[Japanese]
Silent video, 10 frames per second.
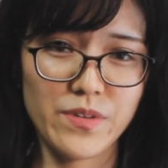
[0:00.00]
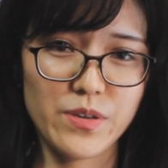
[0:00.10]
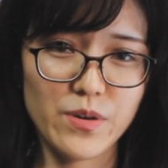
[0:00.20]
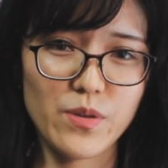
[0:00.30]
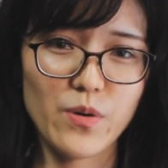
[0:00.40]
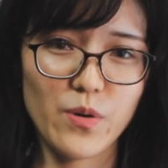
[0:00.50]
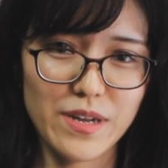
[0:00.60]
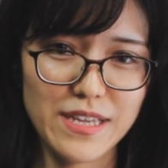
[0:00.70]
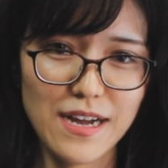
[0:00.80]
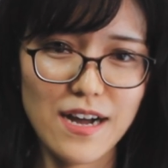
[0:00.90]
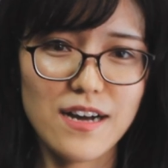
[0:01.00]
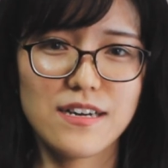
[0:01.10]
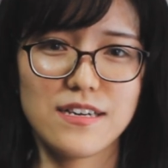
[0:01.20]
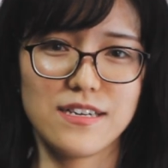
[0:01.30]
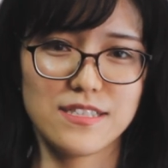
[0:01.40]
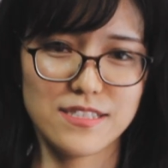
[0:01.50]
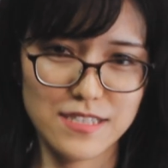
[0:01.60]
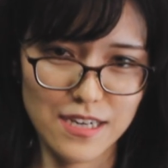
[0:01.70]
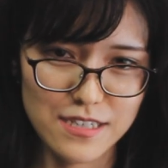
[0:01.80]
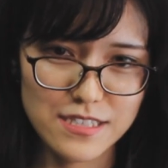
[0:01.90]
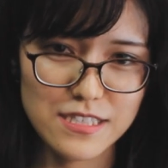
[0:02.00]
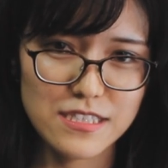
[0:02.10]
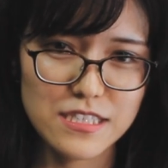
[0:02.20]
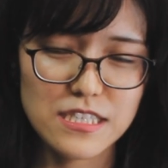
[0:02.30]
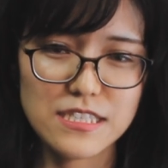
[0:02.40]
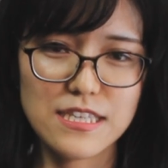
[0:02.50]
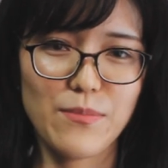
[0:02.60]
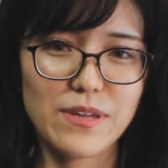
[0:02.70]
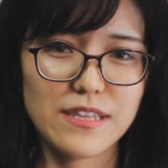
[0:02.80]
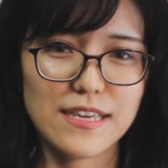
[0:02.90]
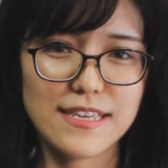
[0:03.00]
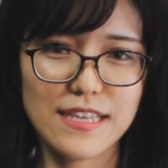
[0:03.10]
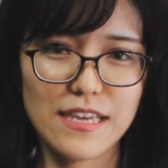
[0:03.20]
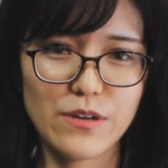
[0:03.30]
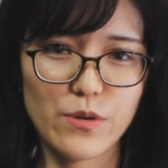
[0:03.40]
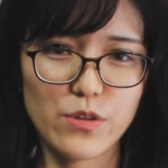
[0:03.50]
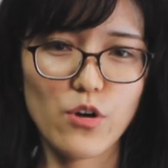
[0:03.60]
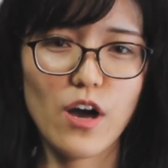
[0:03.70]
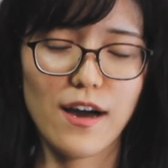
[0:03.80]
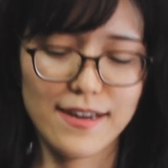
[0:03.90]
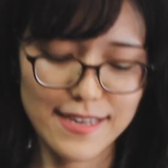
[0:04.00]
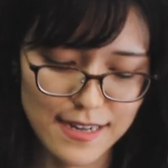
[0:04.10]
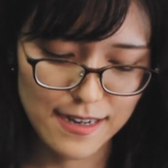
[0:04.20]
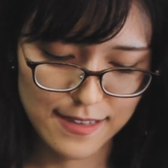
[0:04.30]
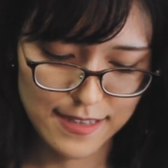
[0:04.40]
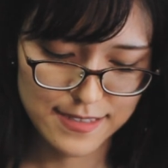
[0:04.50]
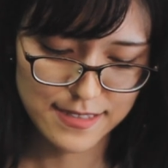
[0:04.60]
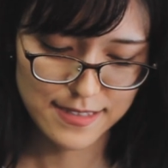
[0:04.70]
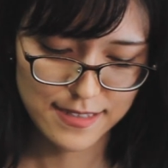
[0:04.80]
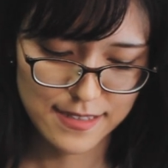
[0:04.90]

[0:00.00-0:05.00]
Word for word: 世の終わりが着実に迫ってきていることは明かです。